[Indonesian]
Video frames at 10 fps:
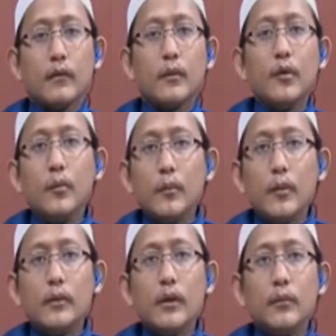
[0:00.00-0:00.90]
Sebelum
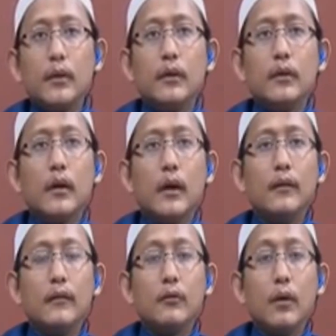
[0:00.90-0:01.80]
Imam Tirmidzi,
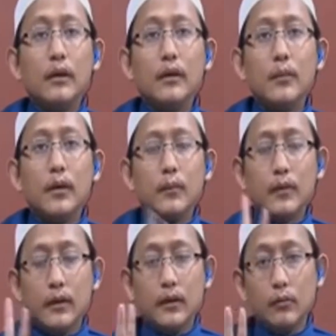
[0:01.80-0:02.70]
hadis itu hanya dibagi
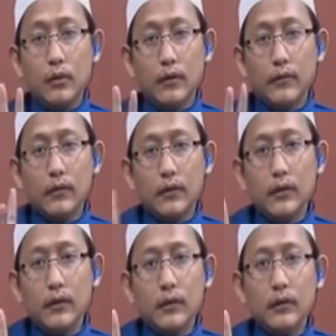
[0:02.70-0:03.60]
menjadi dua,
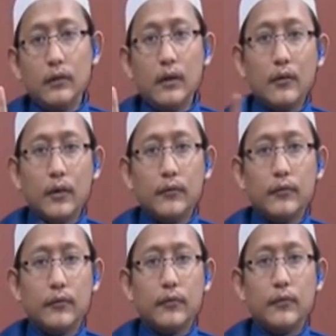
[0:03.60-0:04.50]
sahih dan dhaif.
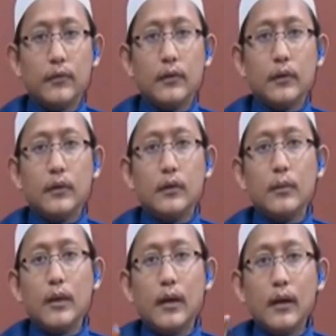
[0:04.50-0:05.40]
Di
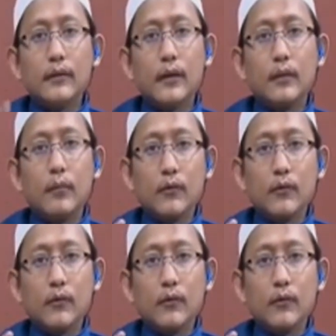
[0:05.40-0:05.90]
mana hasan